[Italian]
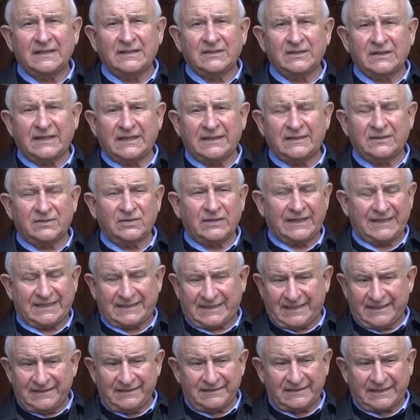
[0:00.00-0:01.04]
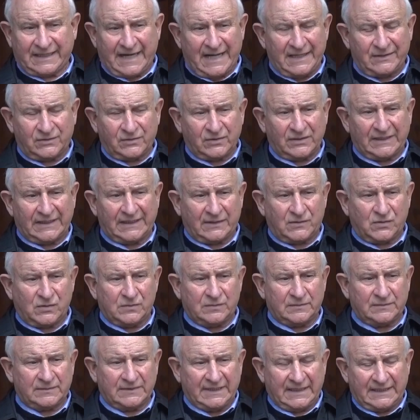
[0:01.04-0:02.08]
eh, era entrato nella,
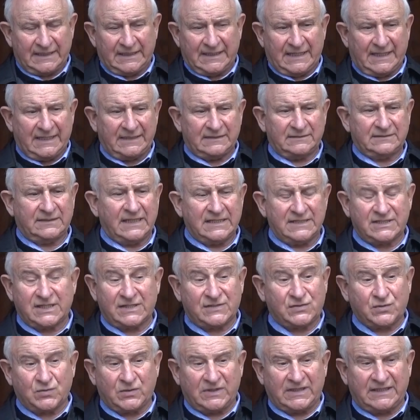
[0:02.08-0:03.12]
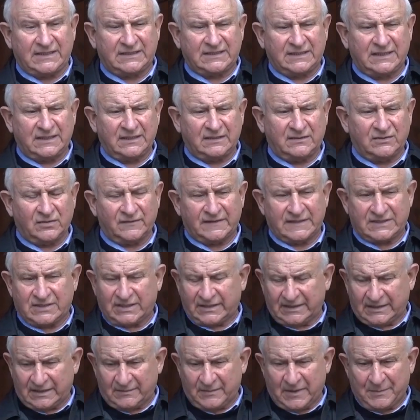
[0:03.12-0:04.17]
nella, nei Gesuiti, dove
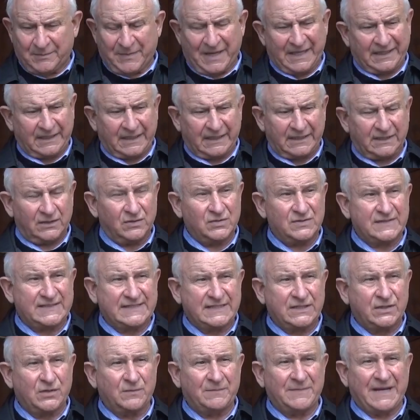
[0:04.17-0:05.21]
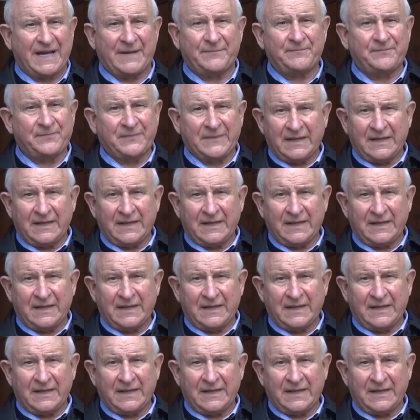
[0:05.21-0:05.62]
c'era mi pare anche lo zio, ma